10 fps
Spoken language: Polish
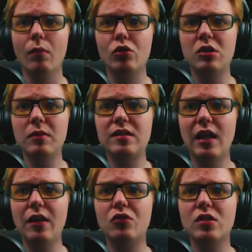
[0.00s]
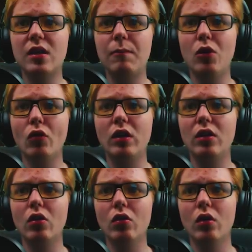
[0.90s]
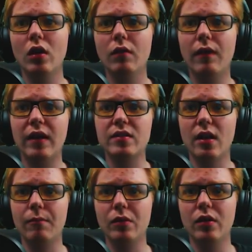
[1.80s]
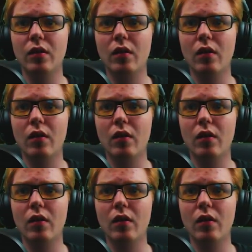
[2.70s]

Musimy znaleźć wszystkie pionki do by.